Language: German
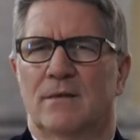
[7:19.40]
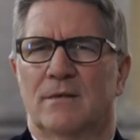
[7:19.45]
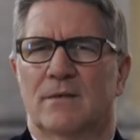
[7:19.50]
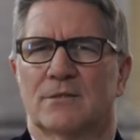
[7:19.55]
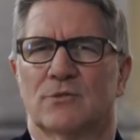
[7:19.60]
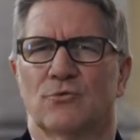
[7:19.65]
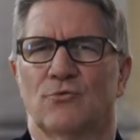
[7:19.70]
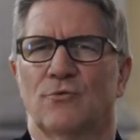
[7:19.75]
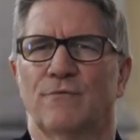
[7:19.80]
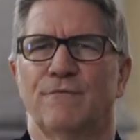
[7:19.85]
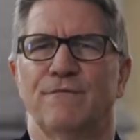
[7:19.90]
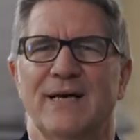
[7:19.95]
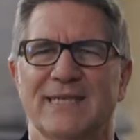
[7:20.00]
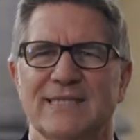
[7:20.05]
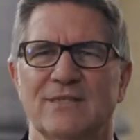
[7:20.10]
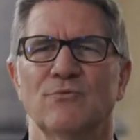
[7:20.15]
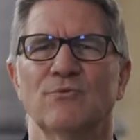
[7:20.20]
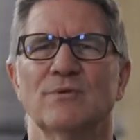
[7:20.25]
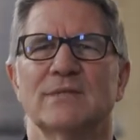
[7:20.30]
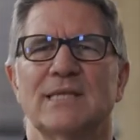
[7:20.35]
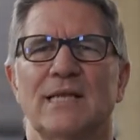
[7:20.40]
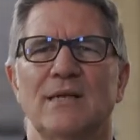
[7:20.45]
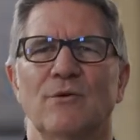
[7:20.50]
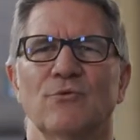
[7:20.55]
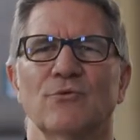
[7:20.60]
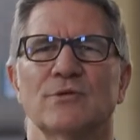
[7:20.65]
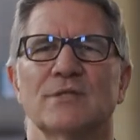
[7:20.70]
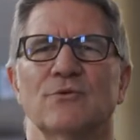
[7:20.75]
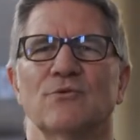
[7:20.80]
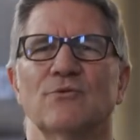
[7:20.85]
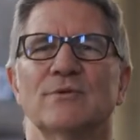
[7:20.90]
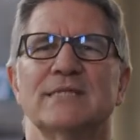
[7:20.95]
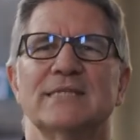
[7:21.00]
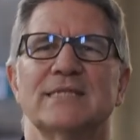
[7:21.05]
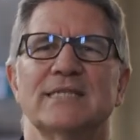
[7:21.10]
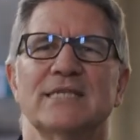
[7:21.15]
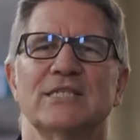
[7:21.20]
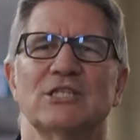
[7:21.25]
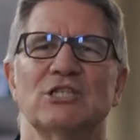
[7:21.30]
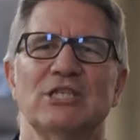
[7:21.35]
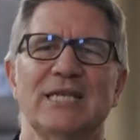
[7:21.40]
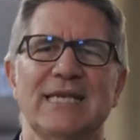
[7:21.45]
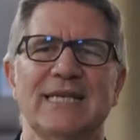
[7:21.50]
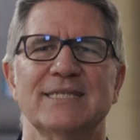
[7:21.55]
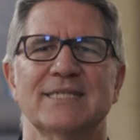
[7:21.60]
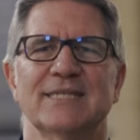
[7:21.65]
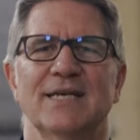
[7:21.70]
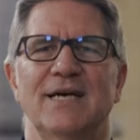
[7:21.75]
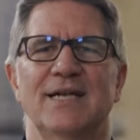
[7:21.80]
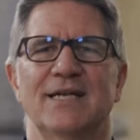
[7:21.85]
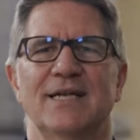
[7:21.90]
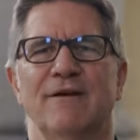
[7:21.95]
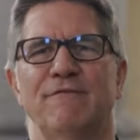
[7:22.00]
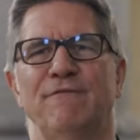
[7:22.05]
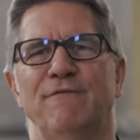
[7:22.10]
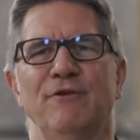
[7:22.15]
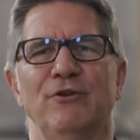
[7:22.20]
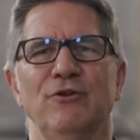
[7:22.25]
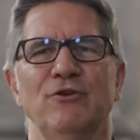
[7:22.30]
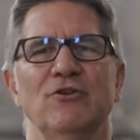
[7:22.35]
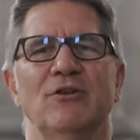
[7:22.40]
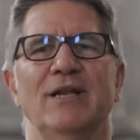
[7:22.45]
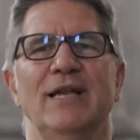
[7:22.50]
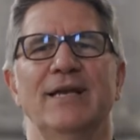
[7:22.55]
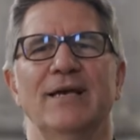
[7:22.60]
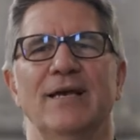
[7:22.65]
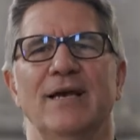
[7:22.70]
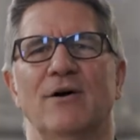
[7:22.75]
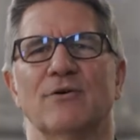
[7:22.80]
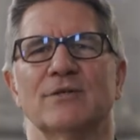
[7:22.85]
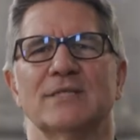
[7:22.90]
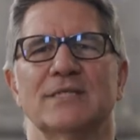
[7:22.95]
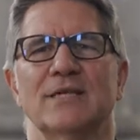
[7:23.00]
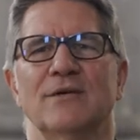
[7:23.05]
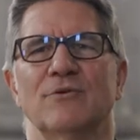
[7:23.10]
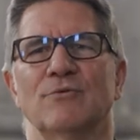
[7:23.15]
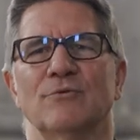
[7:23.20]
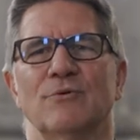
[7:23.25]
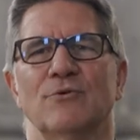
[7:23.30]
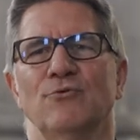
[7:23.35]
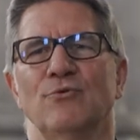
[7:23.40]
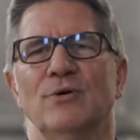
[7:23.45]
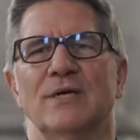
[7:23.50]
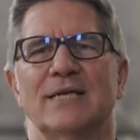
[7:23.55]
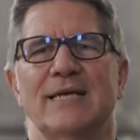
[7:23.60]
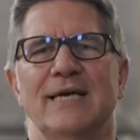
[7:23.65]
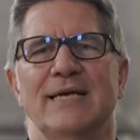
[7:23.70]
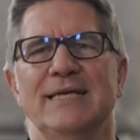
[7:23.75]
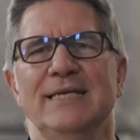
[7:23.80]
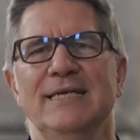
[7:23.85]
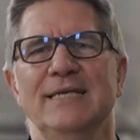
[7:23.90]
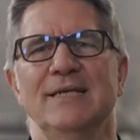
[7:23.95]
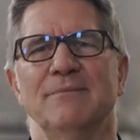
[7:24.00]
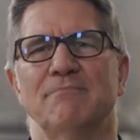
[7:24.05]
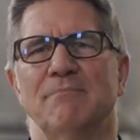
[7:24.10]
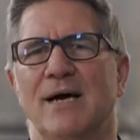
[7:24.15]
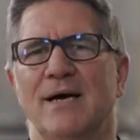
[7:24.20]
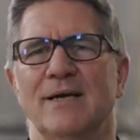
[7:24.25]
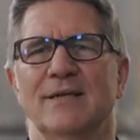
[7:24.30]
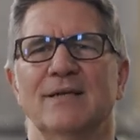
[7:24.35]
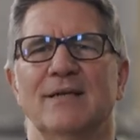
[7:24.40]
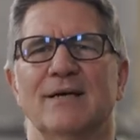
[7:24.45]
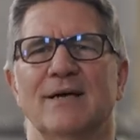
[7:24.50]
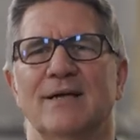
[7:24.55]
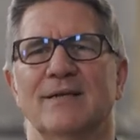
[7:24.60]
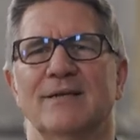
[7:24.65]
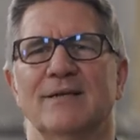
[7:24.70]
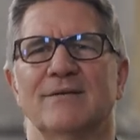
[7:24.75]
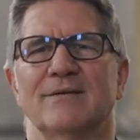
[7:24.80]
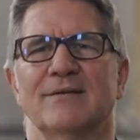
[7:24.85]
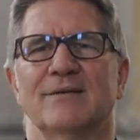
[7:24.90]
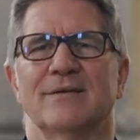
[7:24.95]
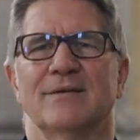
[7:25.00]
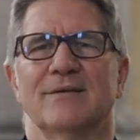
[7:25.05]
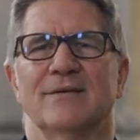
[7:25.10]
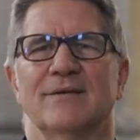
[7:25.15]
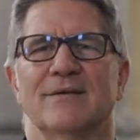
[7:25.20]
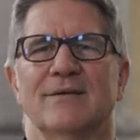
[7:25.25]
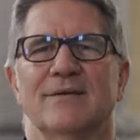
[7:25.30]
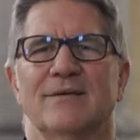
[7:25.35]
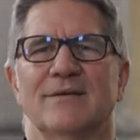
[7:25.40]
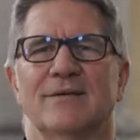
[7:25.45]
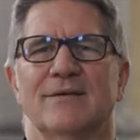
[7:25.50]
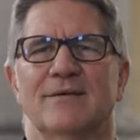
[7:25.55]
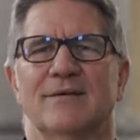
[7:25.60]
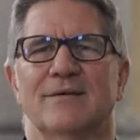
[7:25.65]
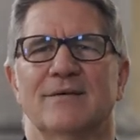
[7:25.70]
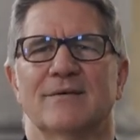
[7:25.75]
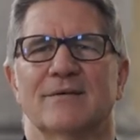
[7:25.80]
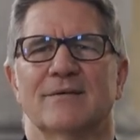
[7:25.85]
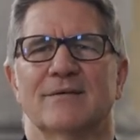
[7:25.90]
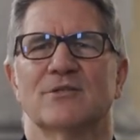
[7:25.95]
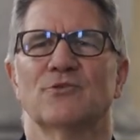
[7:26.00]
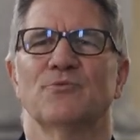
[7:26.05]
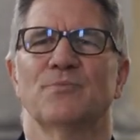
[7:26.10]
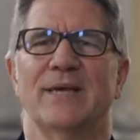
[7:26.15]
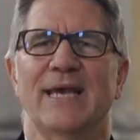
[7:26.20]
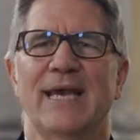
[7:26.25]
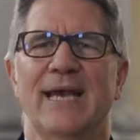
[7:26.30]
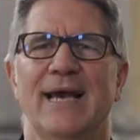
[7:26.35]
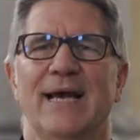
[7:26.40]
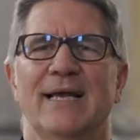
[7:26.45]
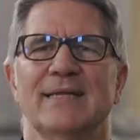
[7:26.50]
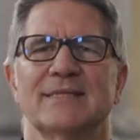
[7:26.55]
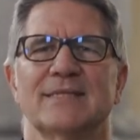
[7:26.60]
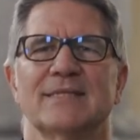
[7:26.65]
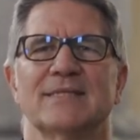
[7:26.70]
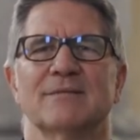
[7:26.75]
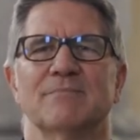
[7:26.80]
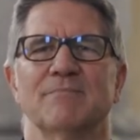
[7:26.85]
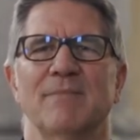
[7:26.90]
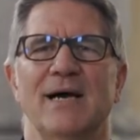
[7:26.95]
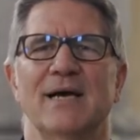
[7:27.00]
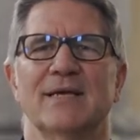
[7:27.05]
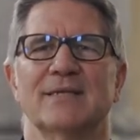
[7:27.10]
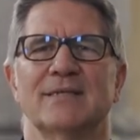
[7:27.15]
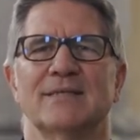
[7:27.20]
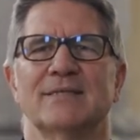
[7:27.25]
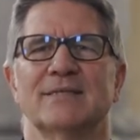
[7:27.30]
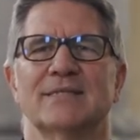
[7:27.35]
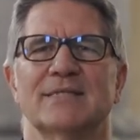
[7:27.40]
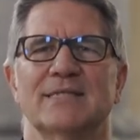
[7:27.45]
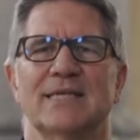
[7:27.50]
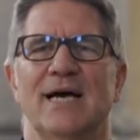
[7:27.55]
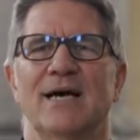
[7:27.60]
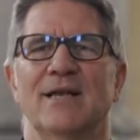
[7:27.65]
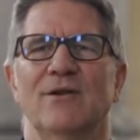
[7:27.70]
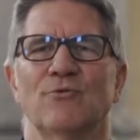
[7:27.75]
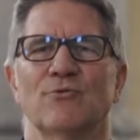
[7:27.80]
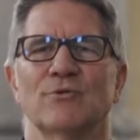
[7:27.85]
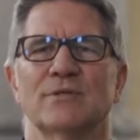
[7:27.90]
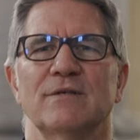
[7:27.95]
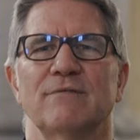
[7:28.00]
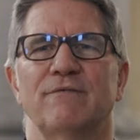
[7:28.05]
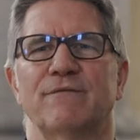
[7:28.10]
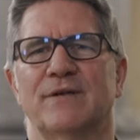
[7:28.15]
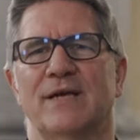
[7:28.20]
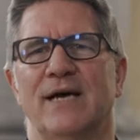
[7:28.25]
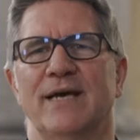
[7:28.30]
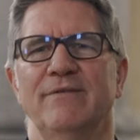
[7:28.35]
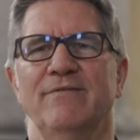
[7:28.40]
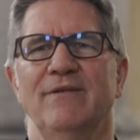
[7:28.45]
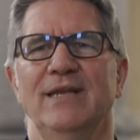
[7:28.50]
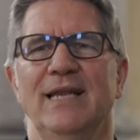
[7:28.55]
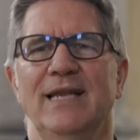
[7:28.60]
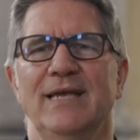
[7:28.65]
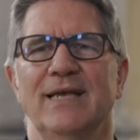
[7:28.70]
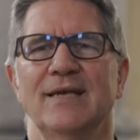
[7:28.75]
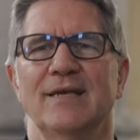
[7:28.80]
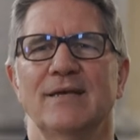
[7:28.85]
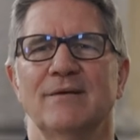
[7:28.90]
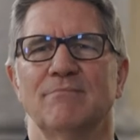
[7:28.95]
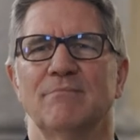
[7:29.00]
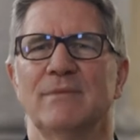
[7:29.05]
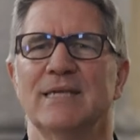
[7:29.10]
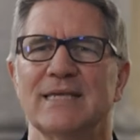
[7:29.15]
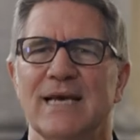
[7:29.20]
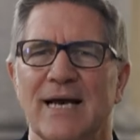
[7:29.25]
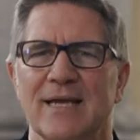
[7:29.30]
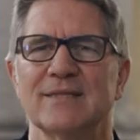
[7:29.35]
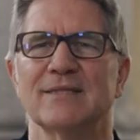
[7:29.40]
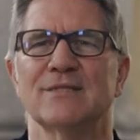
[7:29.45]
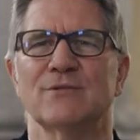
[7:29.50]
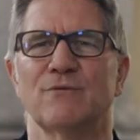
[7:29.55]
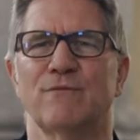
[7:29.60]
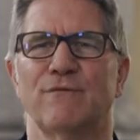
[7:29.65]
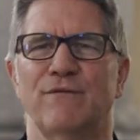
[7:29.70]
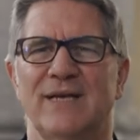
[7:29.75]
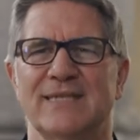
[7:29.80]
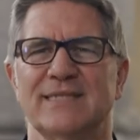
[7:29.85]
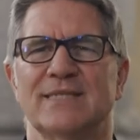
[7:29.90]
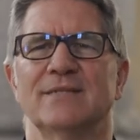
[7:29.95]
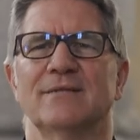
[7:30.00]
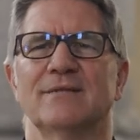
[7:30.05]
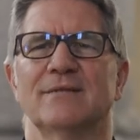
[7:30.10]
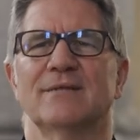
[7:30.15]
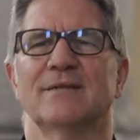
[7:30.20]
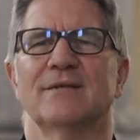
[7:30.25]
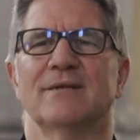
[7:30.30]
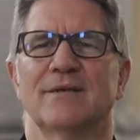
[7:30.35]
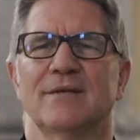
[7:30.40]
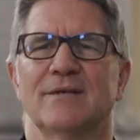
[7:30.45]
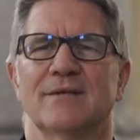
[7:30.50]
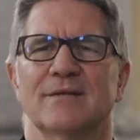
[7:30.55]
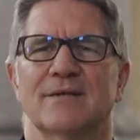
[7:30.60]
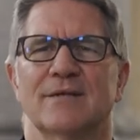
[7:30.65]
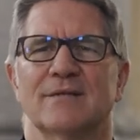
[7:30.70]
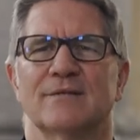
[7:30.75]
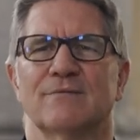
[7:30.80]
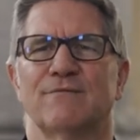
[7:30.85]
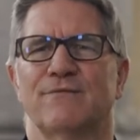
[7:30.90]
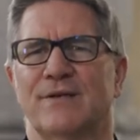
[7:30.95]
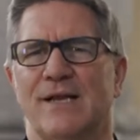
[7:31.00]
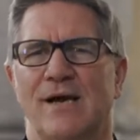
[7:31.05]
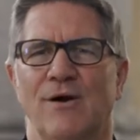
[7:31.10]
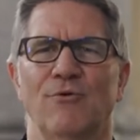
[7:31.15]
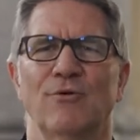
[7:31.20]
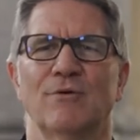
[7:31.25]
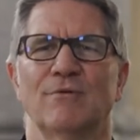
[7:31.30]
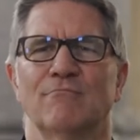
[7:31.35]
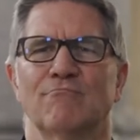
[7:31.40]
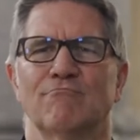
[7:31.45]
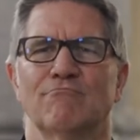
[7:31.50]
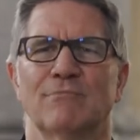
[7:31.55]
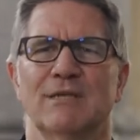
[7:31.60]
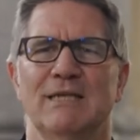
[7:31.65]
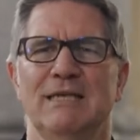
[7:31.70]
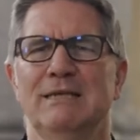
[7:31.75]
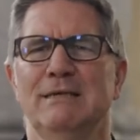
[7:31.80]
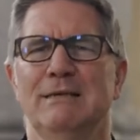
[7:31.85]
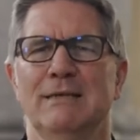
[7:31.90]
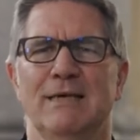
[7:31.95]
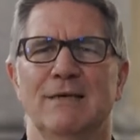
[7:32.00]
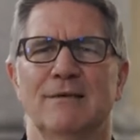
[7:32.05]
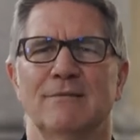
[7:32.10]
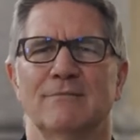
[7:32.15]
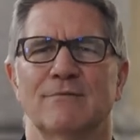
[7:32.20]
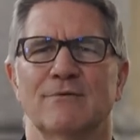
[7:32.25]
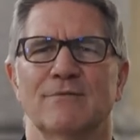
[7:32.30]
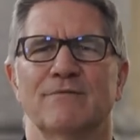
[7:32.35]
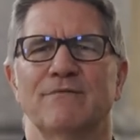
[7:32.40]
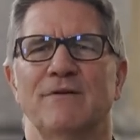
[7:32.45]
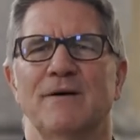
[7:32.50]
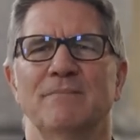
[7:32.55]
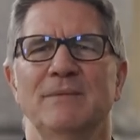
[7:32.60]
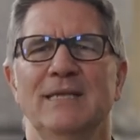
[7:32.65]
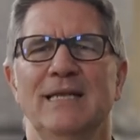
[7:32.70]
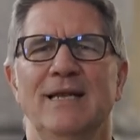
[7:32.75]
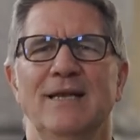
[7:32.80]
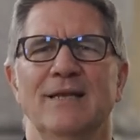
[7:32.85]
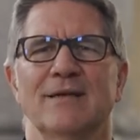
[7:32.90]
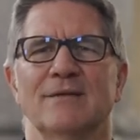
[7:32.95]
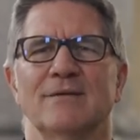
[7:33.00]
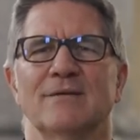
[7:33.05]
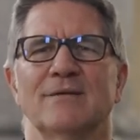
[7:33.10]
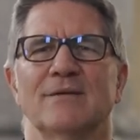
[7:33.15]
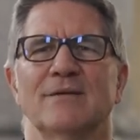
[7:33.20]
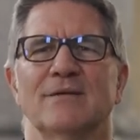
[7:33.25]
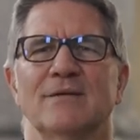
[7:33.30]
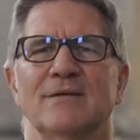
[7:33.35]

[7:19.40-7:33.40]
So fassungslos uns das Schicksal der Flüchtlinge aus der Ukraine machen kann, so beherzt macht es zahllose Freiwillige mit anzufassen, dass Frauen, Kinder und Familien